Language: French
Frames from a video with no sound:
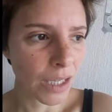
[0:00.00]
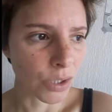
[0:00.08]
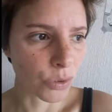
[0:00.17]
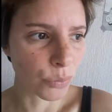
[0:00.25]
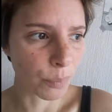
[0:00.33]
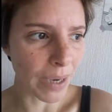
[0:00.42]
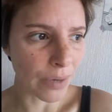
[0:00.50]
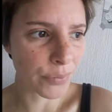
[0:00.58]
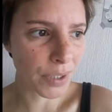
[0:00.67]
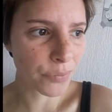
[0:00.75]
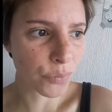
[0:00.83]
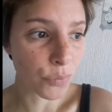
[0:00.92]
Donc parfois,
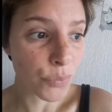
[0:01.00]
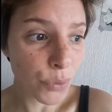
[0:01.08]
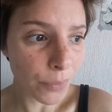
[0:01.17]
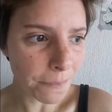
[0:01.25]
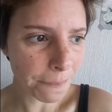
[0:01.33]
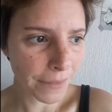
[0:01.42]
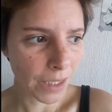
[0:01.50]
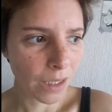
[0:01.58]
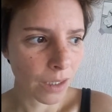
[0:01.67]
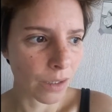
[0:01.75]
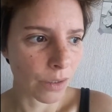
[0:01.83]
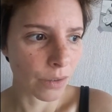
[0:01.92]
il vaut mieux
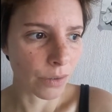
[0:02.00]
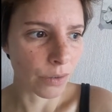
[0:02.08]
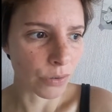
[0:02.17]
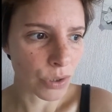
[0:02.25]
euh,